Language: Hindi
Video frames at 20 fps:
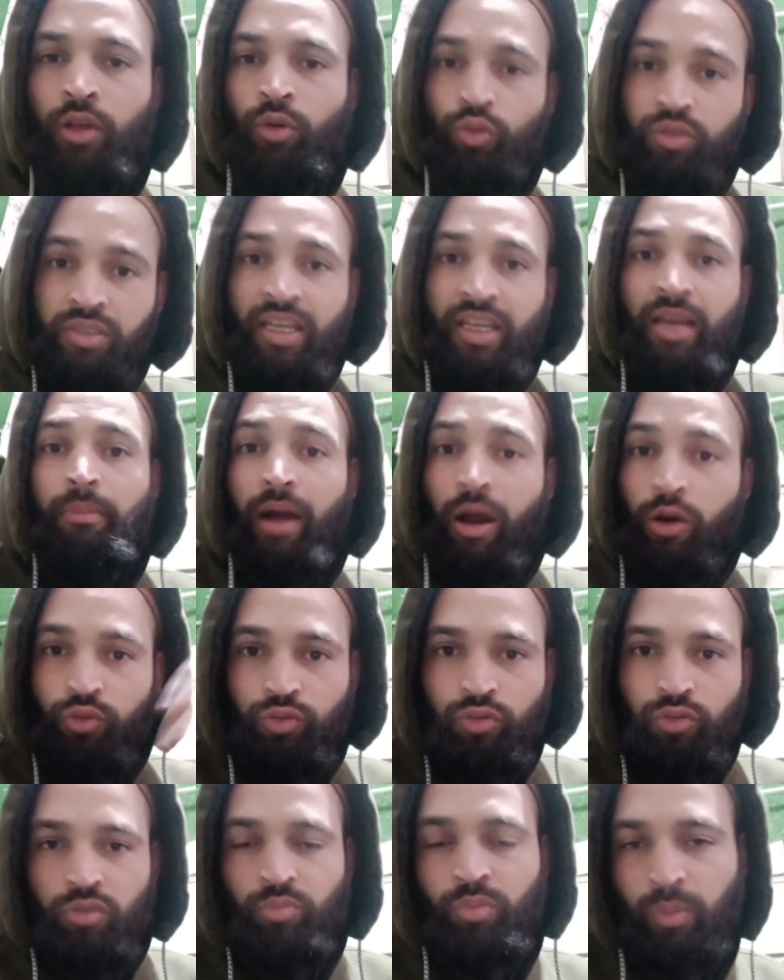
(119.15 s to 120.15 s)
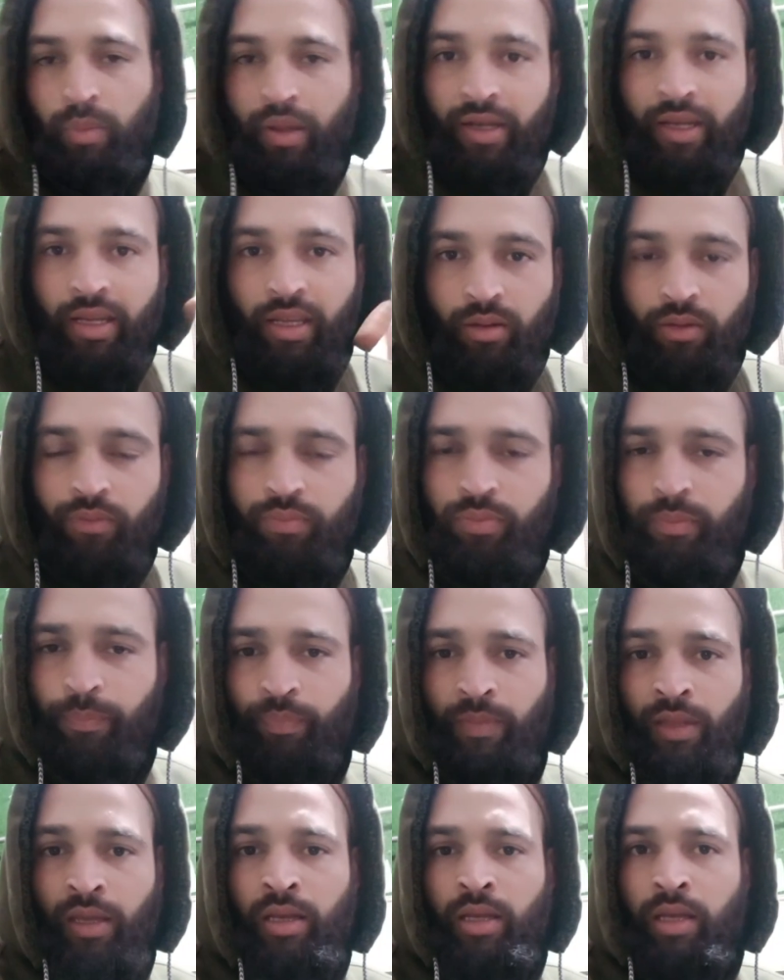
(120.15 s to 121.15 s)
उसके बावजूद भी मैंने
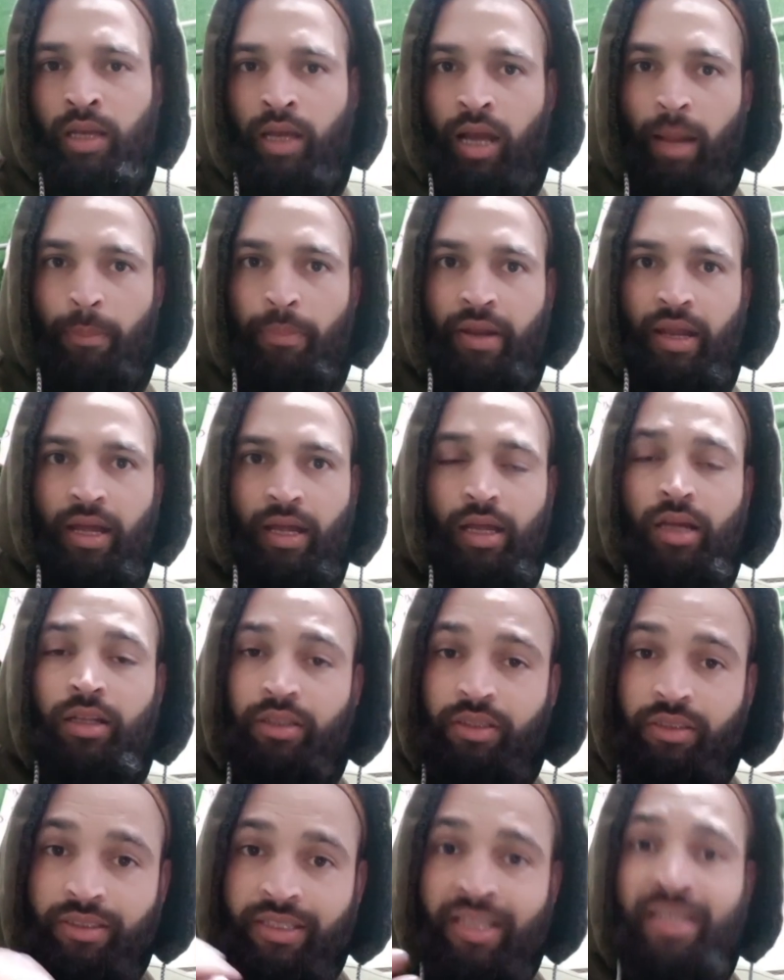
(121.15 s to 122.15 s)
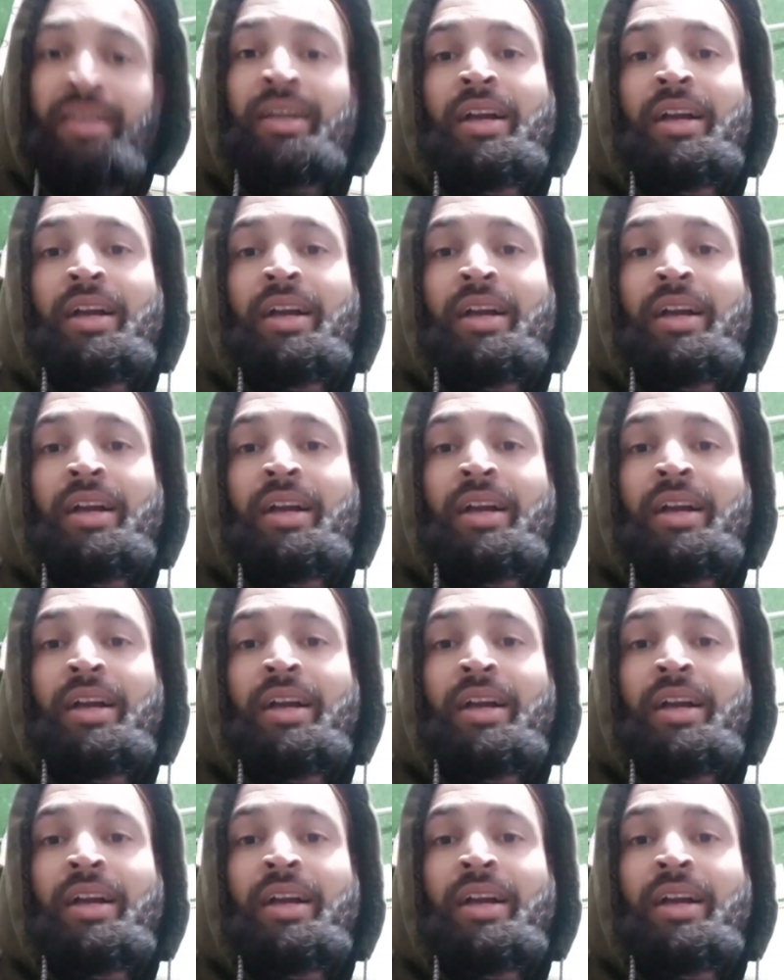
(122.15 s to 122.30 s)
अपना दिन